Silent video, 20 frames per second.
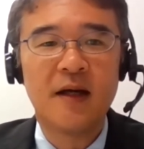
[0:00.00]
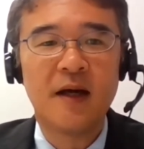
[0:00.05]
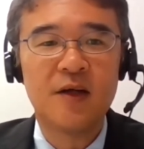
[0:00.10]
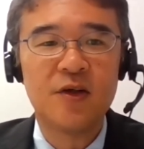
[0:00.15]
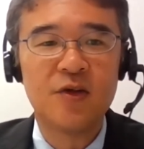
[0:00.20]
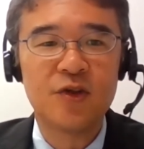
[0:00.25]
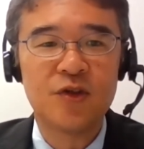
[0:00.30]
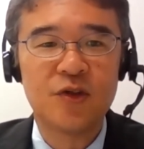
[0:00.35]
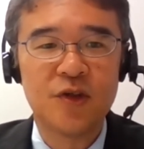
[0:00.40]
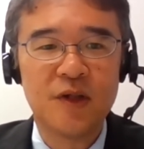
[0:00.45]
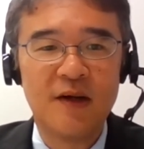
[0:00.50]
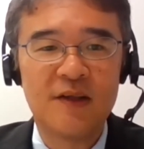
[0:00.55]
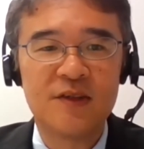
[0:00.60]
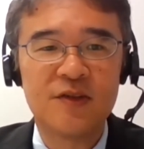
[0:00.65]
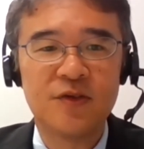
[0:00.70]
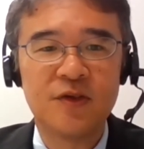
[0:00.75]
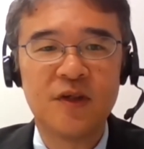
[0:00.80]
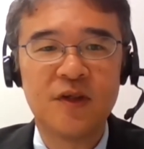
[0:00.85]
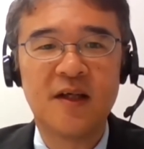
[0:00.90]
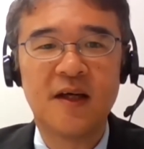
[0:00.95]
環境省では
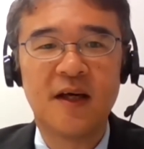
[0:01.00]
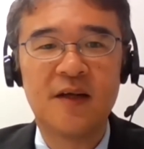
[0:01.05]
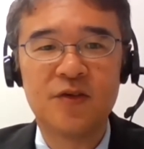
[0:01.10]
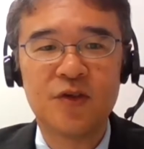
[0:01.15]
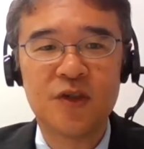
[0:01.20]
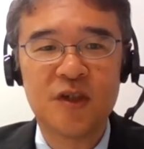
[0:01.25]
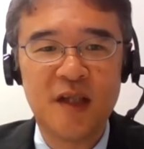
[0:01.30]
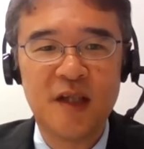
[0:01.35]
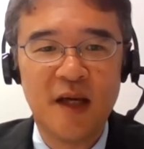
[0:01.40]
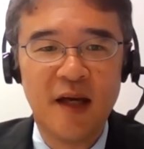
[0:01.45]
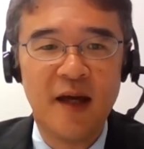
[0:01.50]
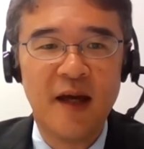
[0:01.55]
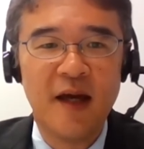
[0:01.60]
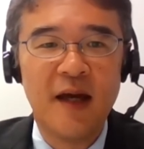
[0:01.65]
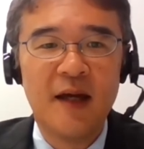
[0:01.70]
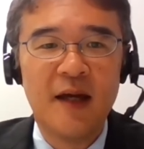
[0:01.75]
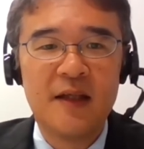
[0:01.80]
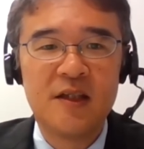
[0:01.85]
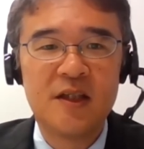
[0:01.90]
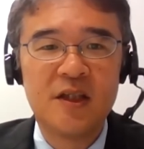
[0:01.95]
その一環として、
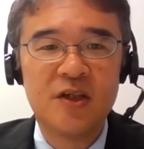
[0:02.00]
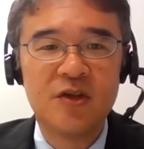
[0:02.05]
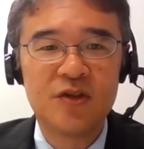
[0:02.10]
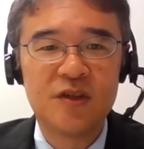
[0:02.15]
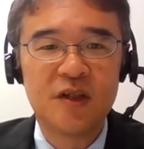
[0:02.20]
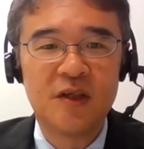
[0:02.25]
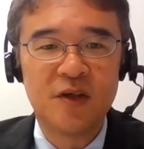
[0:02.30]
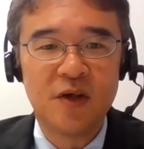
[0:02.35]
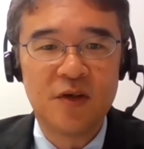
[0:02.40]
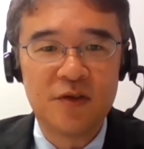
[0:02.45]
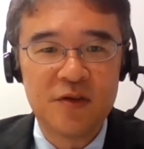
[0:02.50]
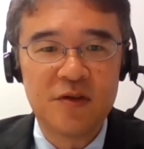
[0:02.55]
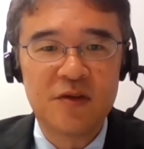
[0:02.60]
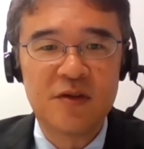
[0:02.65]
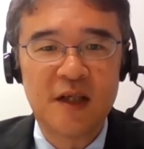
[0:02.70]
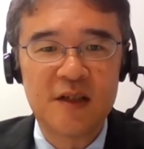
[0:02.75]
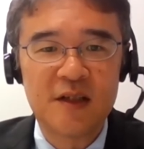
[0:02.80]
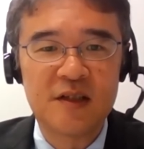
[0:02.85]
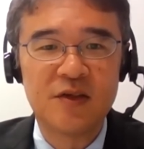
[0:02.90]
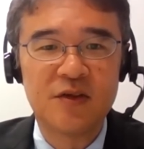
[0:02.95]
事業者によ
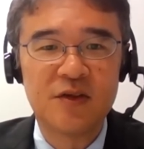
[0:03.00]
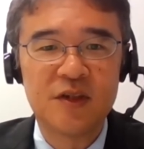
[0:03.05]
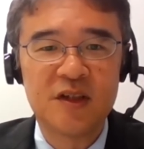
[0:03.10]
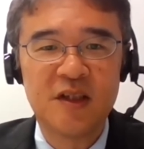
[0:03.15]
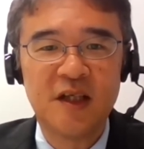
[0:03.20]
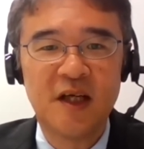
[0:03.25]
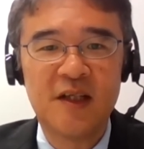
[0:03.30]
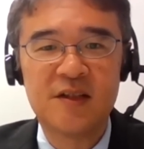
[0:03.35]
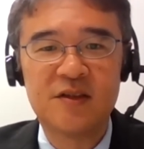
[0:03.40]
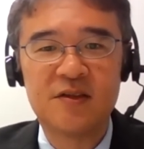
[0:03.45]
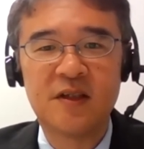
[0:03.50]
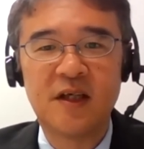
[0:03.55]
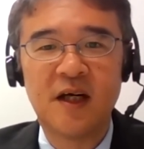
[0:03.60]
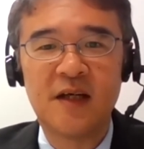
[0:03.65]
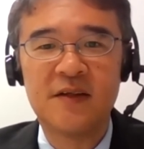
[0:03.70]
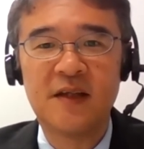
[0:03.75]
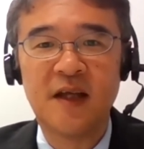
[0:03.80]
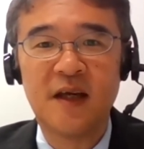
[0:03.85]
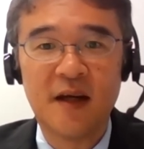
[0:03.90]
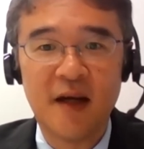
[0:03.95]
る活動を支援する
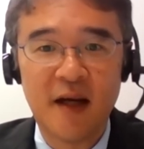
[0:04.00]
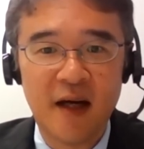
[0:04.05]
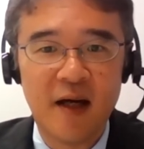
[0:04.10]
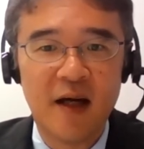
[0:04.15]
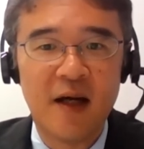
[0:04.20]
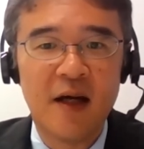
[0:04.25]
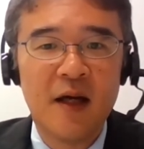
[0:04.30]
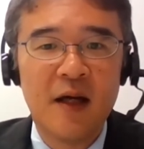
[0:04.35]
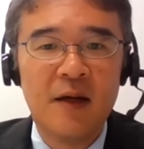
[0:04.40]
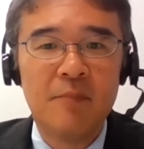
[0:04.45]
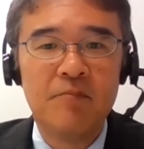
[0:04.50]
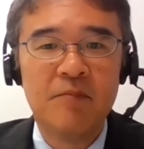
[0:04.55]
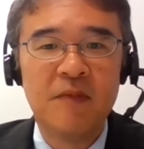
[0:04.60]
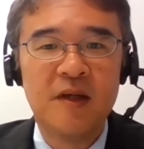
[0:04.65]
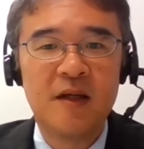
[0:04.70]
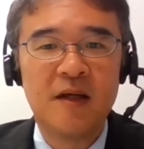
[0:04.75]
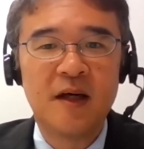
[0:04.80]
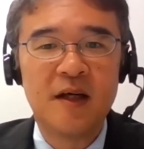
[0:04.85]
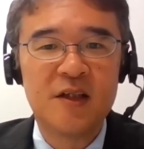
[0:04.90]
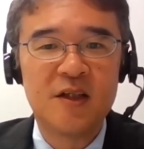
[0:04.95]
観点から、
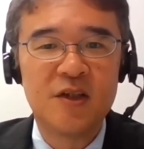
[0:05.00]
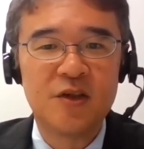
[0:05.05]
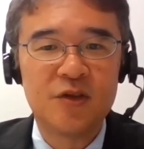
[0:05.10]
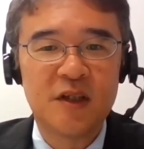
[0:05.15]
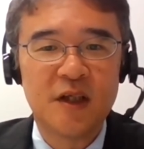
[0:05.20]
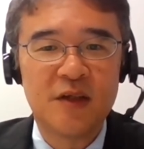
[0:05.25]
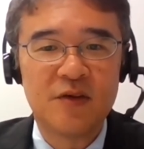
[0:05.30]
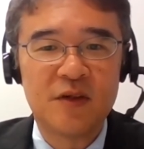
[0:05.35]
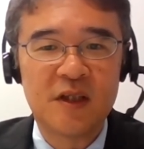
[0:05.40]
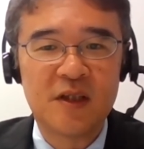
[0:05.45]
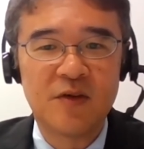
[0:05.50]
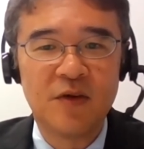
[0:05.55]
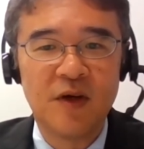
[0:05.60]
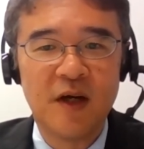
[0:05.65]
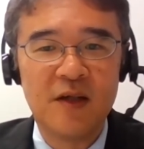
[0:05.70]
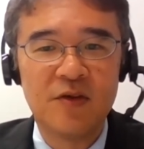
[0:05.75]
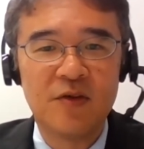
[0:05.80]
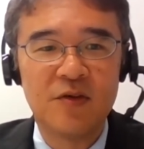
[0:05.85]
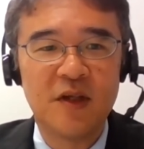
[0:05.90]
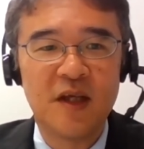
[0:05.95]
民間事業者の気候
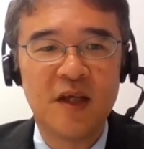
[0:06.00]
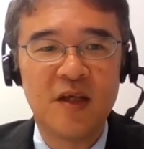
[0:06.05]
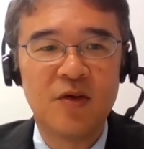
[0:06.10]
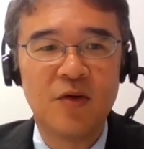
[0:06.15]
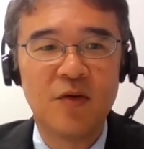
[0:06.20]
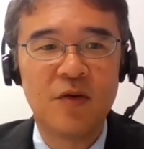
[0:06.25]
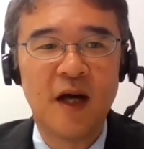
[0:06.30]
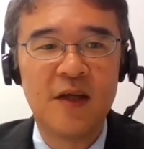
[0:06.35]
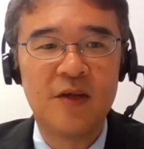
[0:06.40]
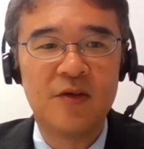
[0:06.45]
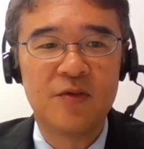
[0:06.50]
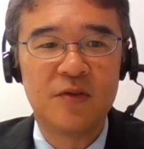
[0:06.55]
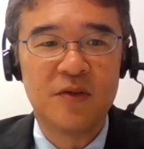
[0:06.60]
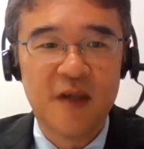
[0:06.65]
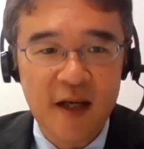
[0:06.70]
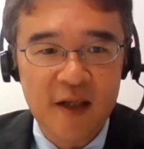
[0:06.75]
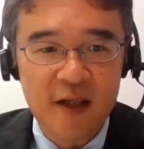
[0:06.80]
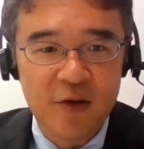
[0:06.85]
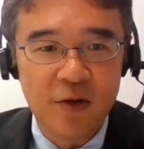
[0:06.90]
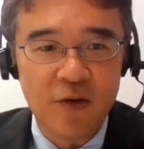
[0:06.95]
変動適用ガイ
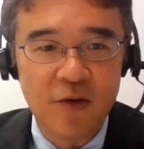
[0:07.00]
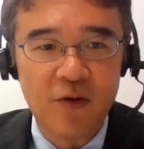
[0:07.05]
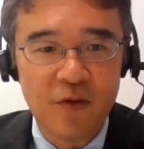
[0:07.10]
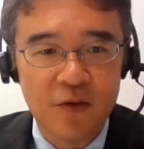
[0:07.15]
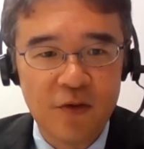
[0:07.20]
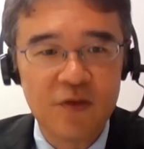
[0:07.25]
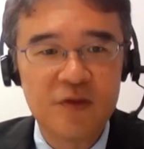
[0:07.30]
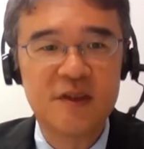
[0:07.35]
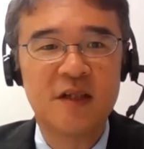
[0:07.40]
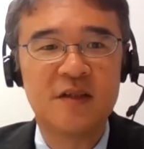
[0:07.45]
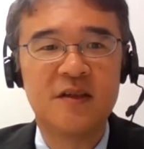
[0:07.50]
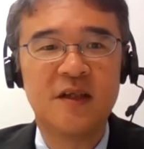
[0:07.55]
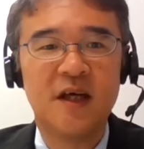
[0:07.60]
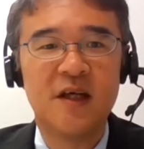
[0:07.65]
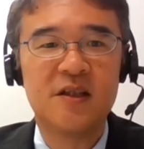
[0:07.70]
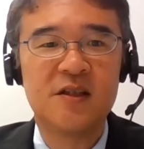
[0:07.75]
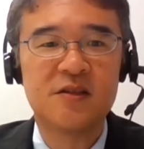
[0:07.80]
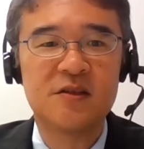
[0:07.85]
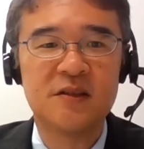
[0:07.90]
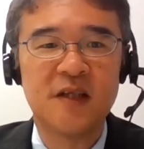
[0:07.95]
ドを策
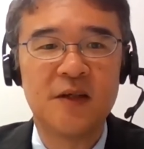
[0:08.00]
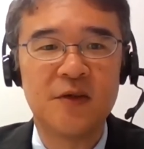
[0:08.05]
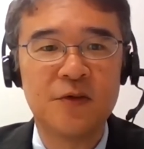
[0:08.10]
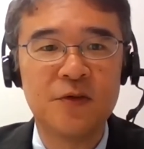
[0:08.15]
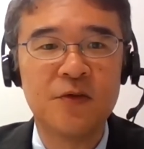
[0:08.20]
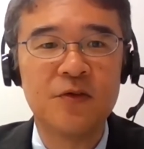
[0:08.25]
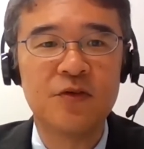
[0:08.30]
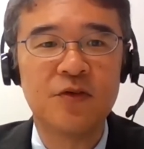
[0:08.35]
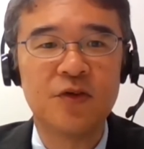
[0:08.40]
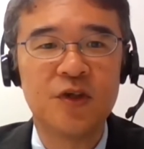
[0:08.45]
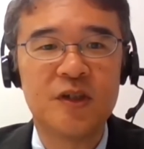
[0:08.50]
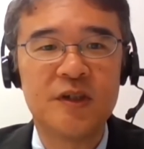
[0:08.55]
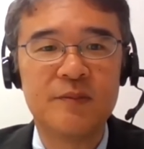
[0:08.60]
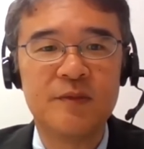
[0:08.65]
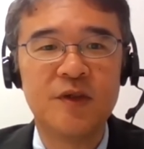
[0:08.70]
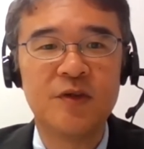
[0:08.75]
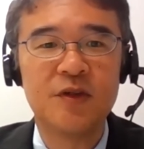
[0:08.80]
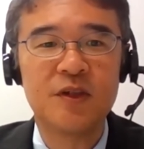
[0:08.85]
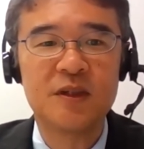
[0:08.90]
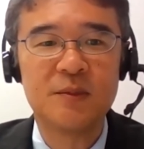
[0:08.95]
定するなどの取り
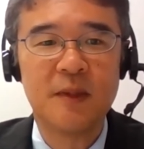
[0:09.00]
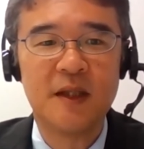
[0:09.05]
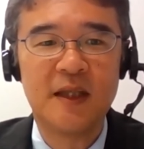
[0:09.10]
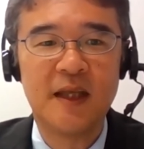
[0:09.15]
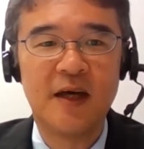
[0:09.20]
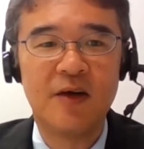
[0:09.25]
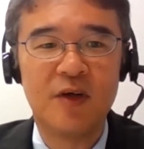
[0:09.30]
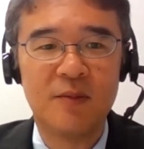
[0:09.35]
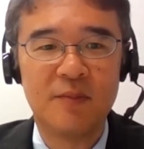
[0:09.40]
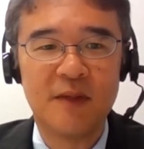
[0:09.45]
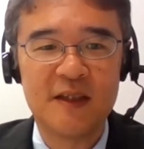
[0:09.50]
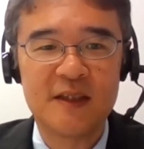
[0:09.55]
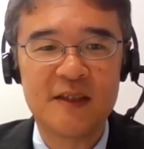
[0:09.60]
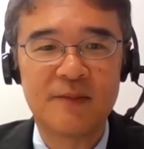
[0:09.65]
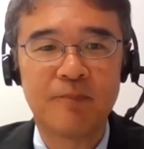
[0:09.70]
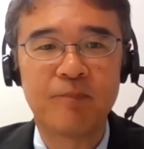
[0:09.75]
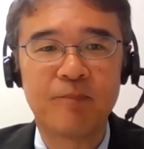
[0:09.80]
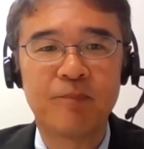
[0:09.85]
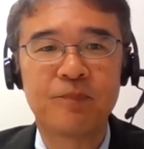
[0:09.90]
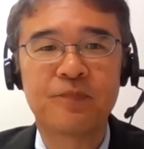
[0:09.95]
組みを進めておりま
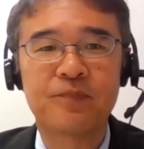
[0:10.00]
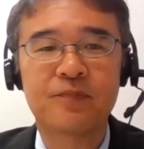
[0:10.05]
す。